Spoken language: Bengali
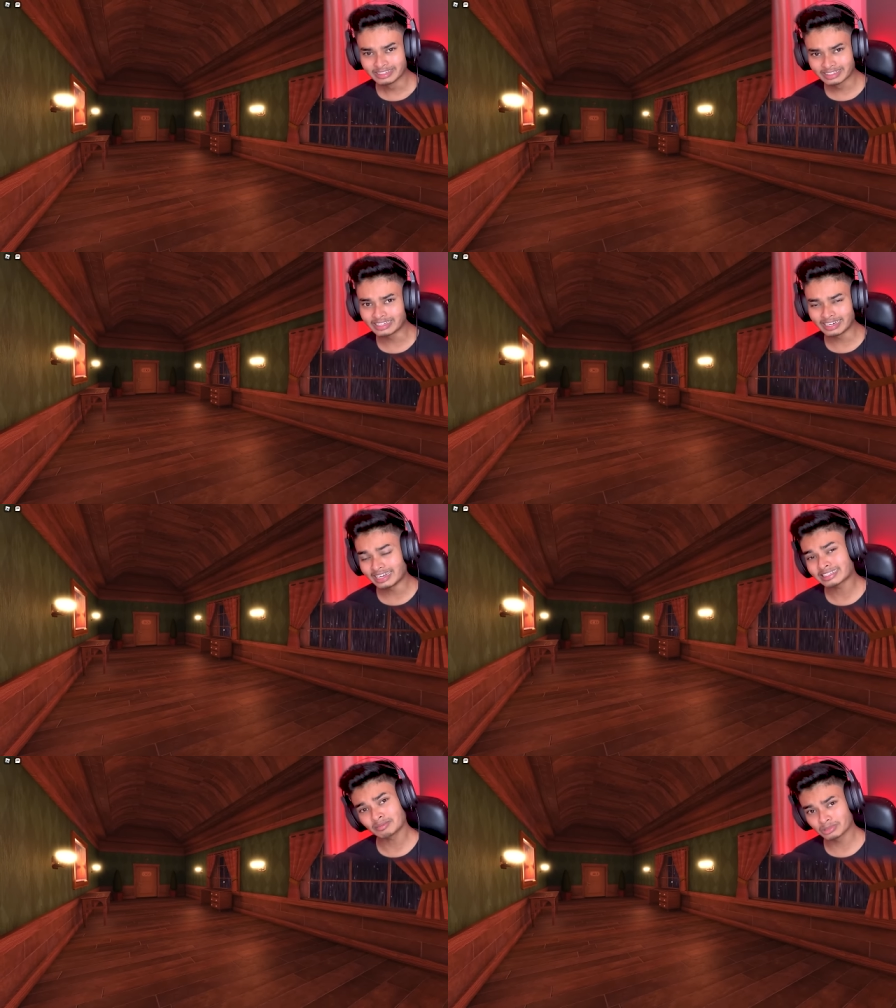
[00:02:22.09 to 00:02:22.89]
রিয়েল
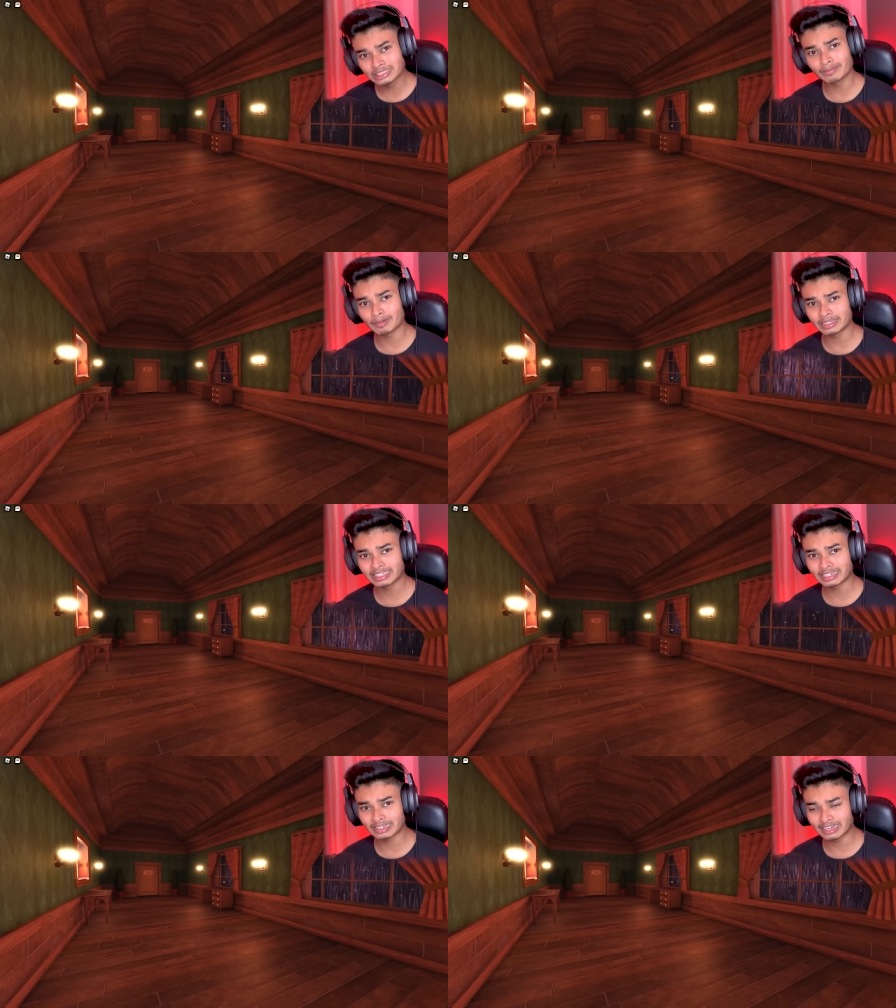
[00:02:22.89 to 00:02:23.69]
আজকে বুঝতে পারবে
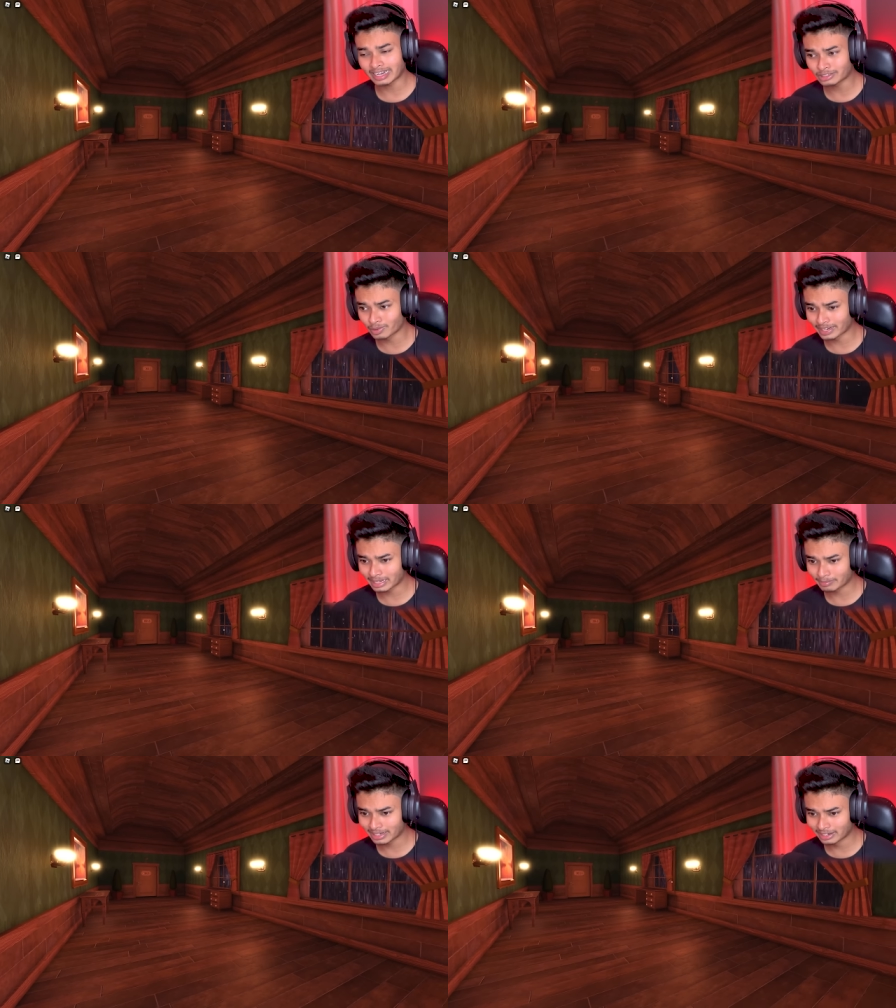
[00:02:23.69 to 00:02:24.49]
যে রাত করে
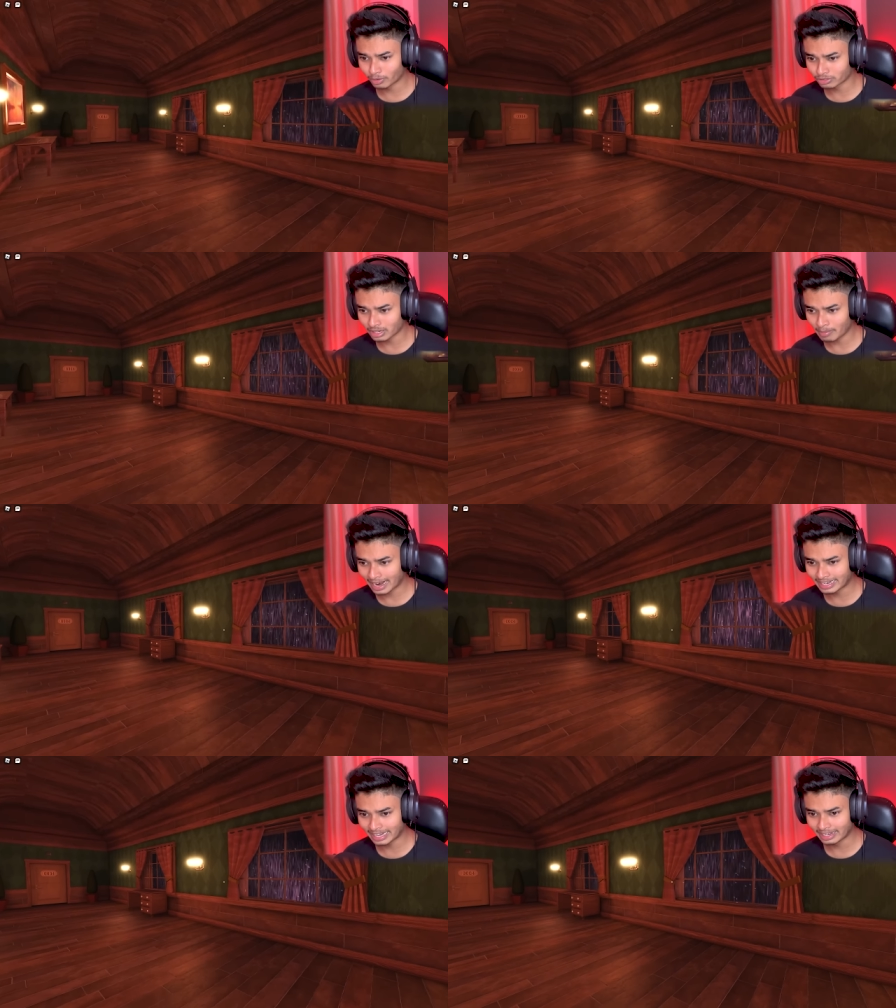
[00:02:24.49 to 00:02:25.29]
গেম খেললে কতটা
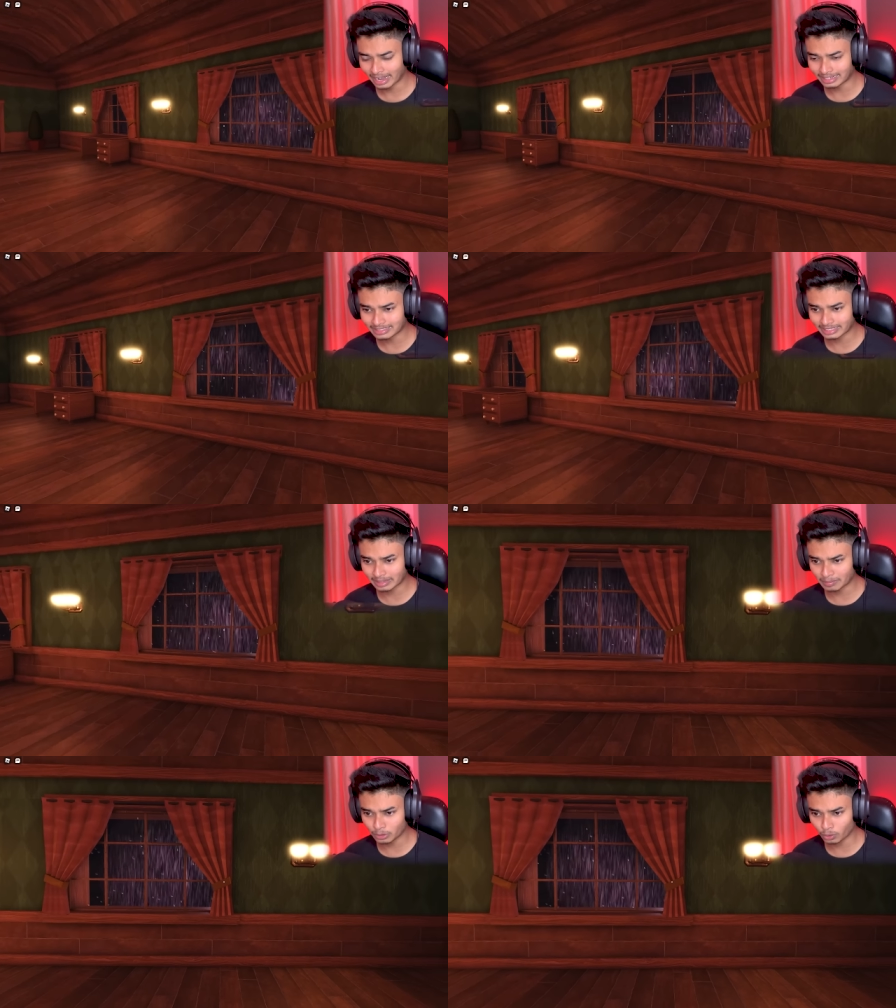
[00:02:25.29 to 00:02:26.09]
ফাটে আজকে
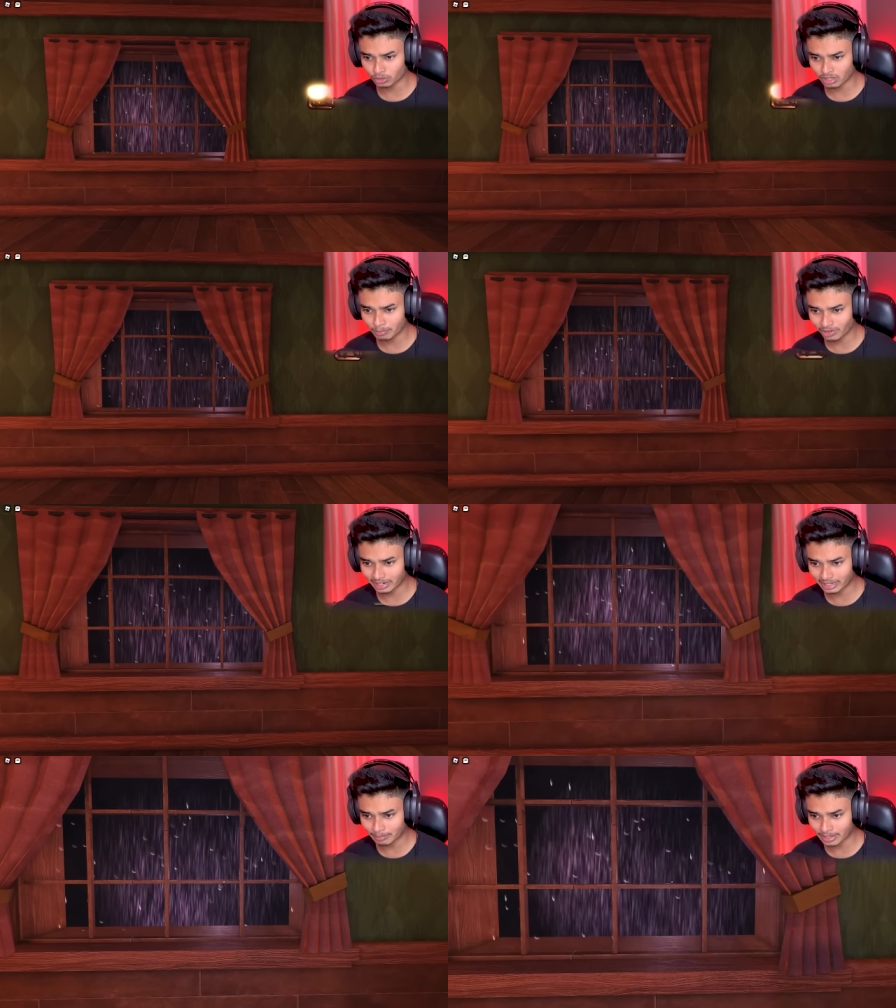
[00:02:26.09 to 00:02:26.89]
দেখবা যে কতটা ভয়
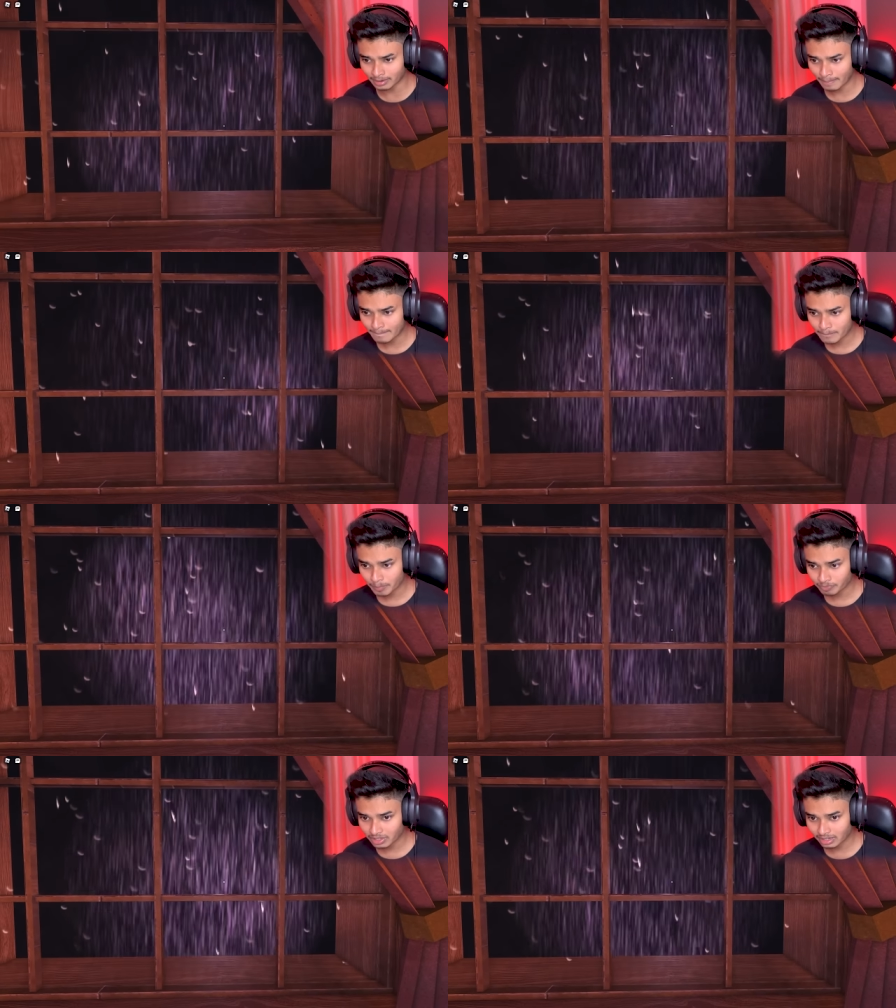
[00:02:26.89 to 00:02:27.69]
লাগে আমার
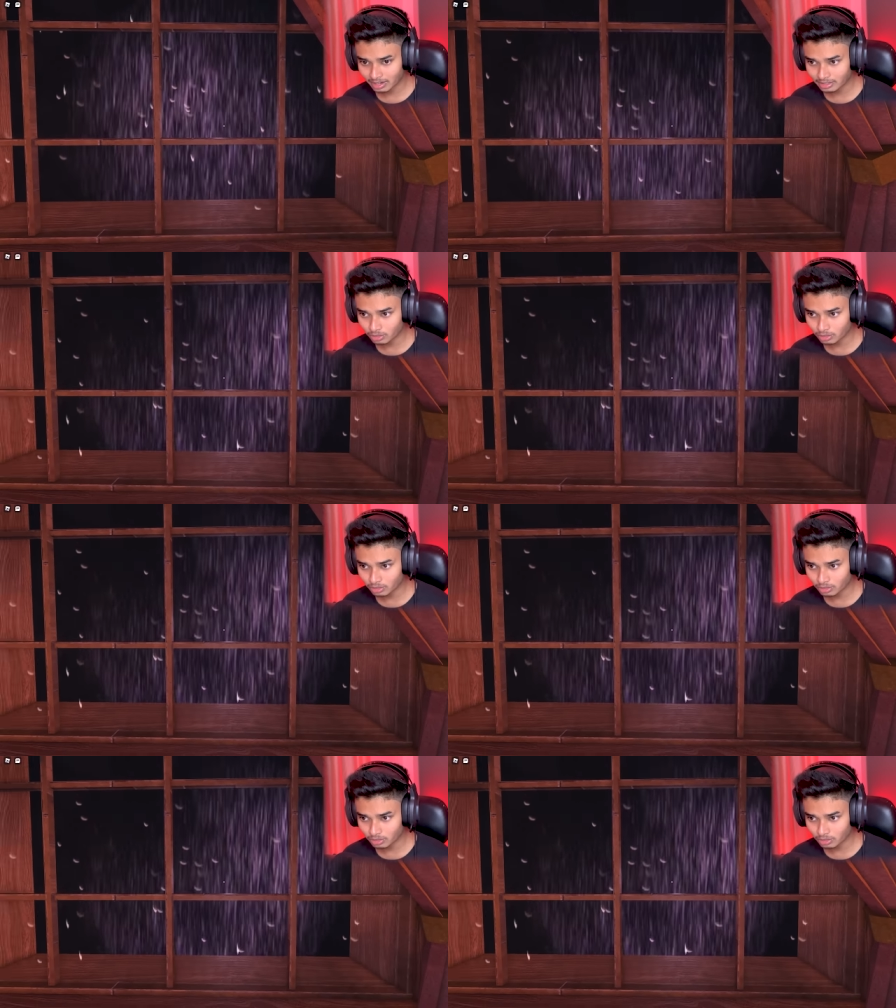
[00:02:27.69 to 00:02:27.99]
এখানে